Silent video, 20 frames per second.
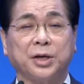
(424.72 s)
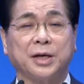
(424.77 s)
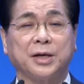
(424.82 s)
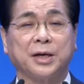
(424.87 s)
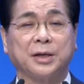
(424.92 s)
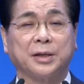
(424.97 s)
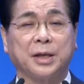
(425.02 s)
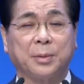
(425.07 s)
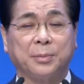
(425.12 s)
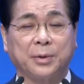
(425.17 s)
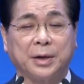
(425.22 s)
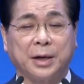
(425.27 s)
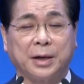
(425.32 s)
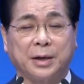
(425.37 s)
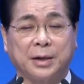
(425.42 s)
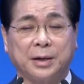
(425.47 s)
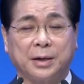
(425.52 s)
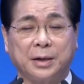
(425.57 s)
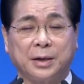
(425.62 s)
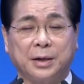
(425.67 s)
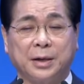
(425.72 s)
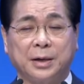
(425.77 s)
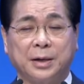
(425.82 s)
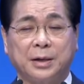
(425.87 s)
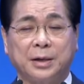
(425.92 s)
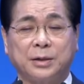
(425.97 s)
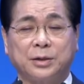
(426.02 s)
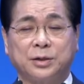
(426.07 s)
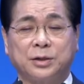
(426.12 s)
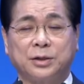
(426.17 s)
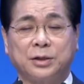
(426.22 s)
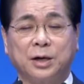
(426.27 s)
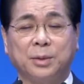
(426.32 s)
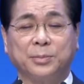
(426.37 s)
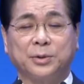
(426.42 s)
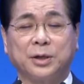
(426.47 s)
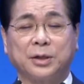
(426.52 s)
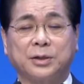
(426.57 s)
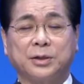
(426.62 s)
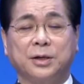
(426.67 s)
있기 때문에
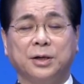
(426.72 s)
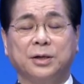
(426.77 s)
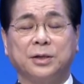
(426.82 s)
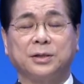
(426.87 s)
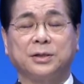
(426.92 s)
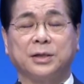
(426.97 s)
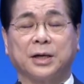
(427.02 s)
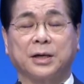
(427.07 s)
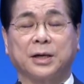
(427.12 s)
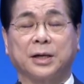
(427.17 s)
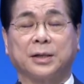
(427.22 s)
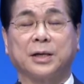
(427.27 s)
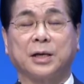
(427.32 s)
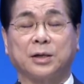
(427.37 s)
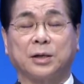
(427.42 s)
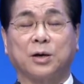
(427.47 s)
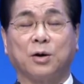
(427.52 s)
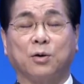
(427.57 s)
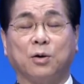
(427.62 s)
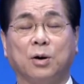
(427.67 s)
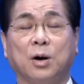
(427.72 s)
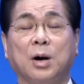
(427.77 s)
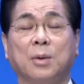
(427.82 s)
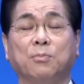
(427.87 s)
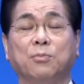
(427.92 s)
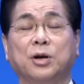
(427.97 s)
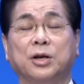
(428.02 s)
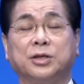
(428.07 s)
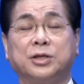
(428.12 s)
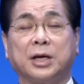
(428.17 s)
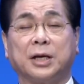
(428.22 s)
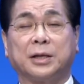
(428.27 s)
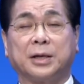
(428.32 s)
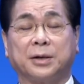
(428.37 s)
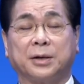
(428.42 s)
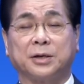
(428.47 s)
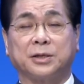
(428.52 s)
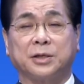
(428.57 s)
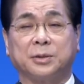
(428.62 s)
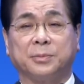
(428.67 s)
처음부터 철저하게 대적하고 물리쳐야
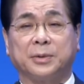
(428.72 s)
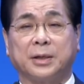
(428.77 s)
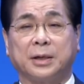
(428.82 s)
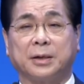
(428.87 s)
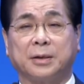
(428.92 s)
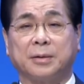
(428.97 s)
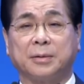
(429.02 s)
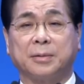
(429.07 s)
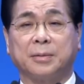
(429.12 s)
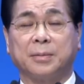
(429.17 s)
되는 것입니다.